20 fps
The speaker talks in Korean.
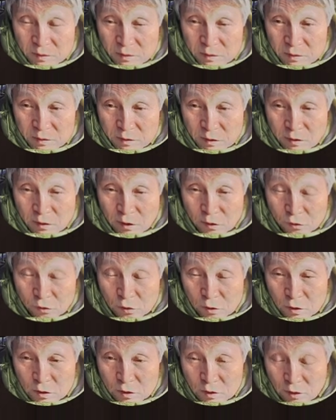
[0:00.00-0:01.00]

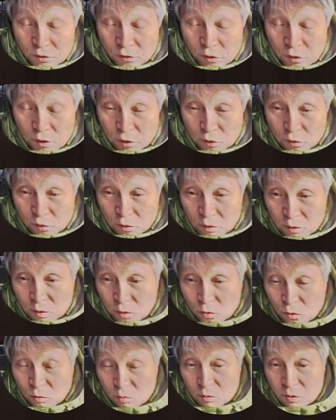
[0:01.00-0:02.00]
대다수의 다수의 네.
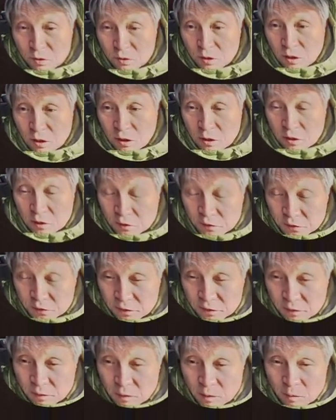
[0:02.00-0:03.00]
그
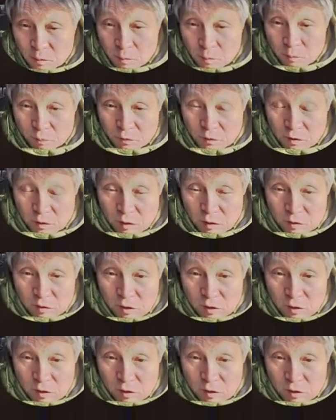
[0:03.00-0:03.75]
국민들에게는 굉장히